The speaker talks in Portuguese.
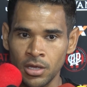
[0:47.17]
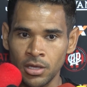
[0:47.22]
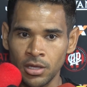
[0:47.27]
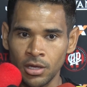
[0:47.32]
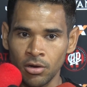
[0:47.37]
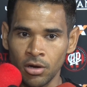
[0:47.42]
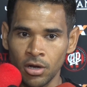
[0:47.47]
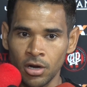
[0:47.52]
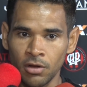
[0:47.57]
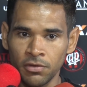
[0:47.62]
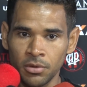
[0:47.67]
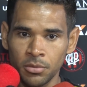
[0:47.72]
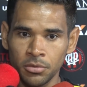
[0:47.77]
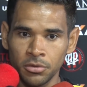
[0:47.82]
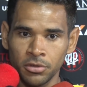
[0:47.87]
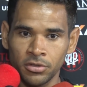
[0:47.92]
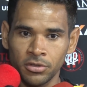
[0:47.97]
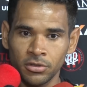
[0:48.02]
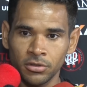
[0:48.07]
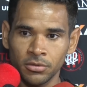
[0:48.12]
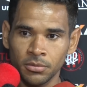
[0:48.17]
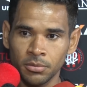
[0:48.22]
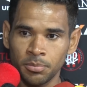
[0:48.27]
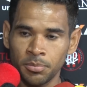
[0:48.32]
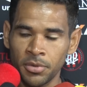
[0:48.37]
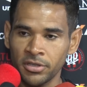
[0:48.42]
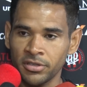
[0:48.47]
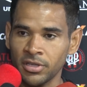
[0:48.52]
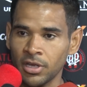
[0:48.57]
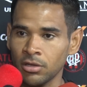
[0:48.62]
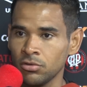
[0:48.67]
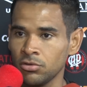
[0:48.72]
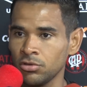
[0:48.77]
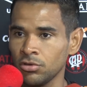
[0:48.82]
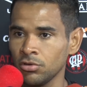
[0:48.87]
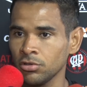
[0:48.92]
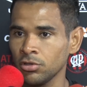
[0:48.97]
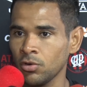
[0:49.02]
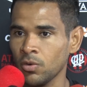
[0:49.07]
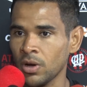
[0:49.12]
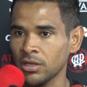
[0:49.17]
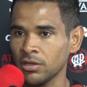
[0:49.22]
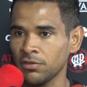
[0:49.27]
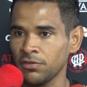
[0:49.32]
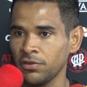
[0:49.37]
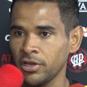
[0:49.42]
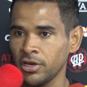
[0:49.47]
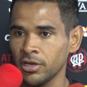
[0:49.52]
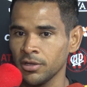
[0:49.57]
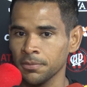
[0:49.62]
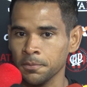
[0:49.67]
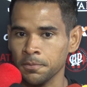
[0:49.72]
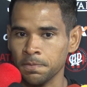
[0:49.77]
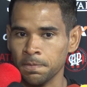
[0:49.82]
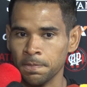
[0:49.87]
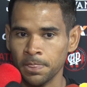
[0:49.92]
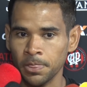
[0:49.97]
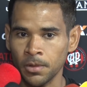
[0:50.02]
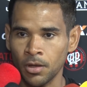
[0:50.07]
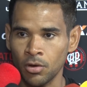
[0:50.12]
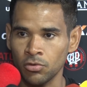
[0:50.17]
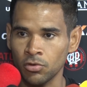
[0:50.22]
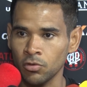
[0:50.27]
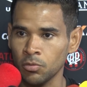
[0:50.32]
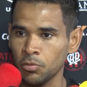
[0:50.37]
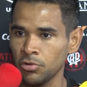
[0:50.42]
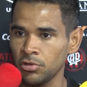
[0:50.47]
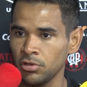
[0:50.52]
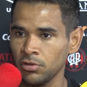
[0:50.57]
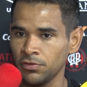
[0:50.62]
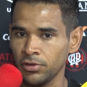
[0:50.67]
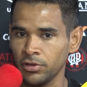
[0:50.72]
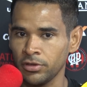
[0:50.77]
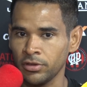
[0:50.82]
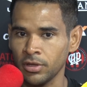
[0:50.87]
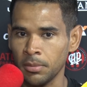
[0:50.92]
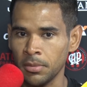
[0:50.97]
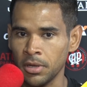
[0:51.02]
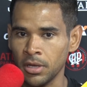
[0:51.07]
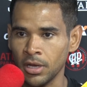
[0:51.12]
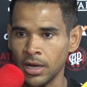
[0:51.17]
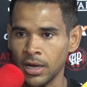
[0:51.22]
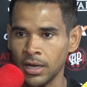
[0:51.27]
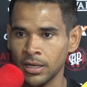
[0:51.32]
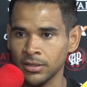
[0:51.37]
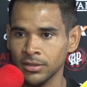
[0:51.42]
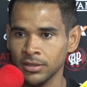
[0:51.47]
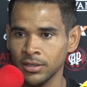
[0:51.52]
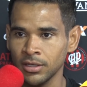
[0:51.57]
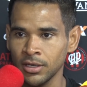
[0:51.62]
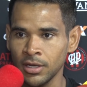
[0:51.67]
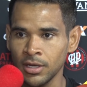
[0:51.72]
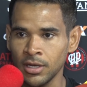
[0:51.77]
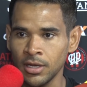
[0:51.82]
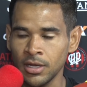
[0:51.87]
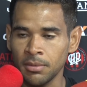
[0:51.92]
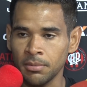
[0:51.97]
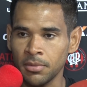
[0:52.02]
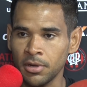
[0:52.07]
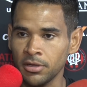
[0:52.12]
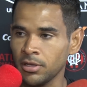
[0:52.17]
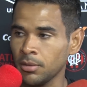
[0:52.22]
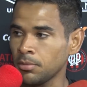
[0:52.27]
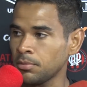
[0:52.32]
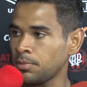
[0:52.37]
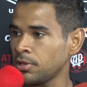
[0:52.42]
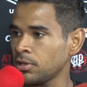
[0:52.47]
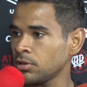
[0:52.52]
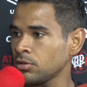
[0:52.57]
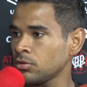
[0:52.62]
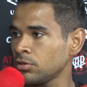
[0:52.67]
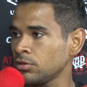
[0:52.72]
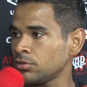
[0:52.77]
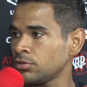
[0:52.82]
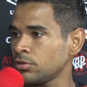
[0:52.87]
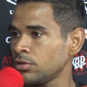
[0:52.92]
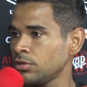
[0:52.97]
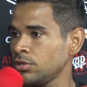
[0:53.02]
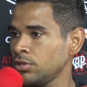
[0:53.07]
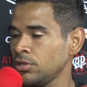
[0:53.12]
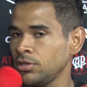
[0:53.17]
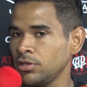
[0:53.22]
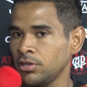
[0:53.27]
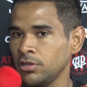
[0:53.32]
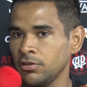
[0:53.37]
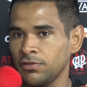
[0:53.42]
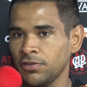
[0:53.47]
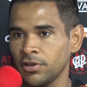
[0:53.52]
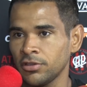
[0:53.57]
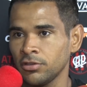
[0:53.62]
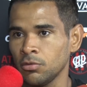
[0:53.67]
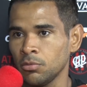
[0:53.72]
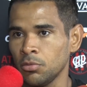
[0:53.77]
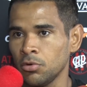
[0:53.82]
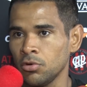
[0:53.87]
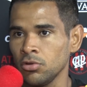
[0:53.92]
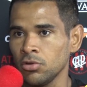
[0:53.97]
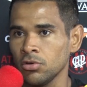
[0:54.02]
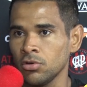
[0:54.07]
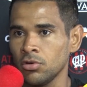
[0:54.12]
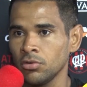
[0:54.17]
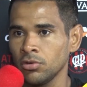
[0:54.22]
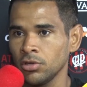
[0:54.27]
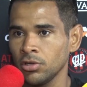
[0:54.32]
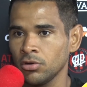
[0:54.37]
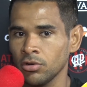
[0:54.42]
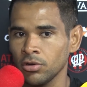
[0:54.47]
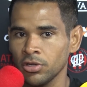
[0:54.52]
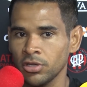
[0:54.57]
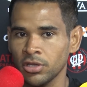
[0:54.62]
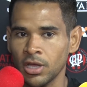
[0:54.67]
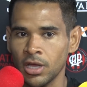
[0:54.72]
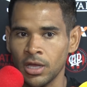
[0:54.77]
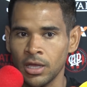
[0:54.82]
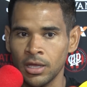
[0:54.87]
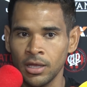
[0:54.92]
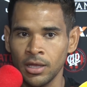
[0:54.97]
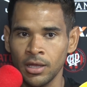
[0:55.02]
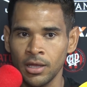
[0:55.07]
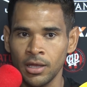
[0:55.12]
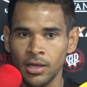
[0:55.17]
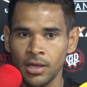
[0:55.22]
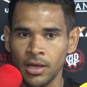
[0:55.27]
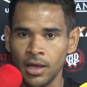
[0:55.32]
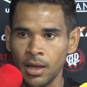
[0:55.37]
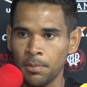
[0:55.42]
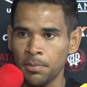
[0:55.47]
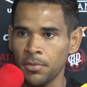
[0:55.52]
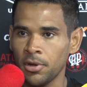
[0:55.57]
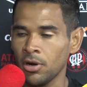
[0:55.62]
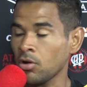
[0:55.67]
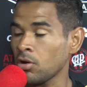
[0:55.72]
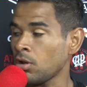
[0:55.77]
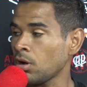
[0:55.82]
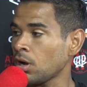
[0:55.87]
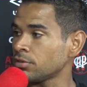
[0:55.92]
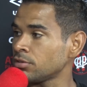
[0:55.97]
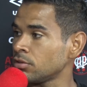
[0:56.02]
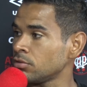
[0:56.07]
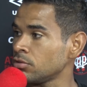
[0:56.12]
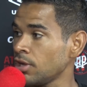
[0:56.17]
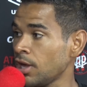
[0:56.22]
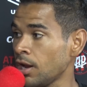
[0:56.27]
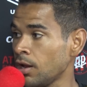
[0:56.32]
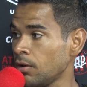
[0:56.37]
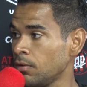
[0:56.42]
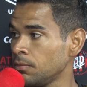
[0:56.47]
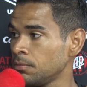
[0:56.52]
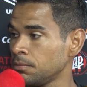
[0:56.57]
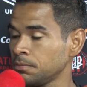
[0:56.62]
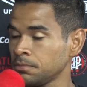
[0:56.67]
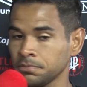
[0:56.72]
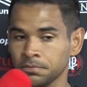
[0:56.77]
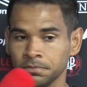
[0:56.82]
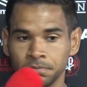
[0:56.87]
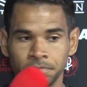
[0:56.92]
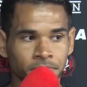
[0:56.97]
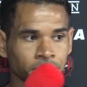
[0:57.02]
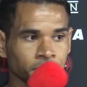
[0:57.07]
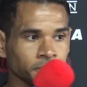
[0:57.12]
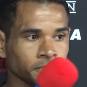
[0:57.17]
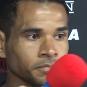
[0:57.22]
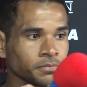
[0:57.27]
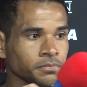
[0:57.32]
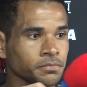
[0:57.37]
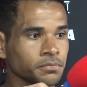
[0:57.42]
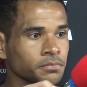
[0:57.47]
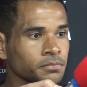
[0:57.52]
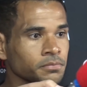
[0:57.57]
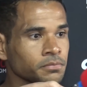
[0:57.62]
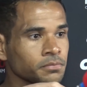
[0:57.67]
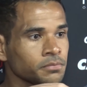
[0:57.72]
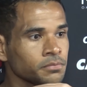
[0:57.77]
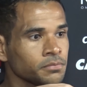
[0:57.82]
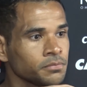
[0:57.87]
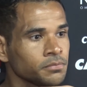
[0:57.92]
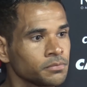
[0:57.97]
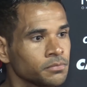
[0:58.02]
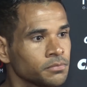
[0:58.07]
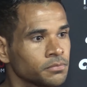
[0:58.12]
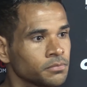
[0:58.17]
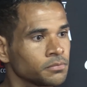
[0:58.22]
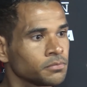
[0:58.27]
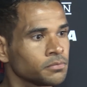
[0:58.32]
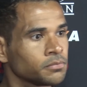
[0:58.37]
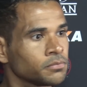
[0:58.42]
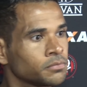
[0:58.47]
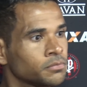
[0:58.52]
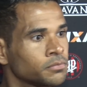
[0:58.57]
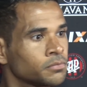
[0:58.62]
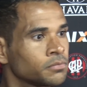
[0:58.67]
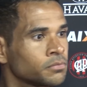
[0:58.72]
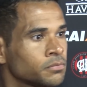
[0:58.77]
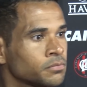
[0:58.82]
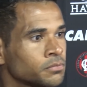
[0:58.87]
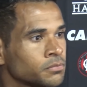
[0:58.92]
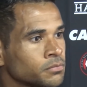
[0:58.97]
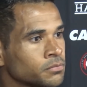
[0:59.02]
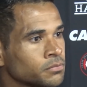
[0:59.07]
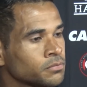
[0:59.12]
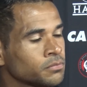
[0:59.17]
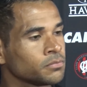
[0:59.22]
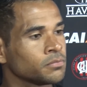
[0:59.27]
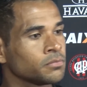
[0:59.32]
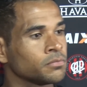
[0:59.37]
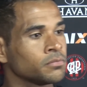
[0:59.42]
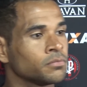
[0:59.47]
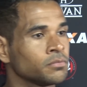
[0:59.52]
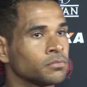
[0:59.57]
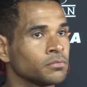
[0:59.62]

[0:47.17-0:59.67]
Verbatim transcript: E agora vamos pensar no jogo de quarta-feira. É um jogo muito difícil também em casa, mas temos plenas condições de, de fazer um bom jogo e conquistar a primeira colocação no geral. Você andava incomodado em não marcar gols, é, Ederson?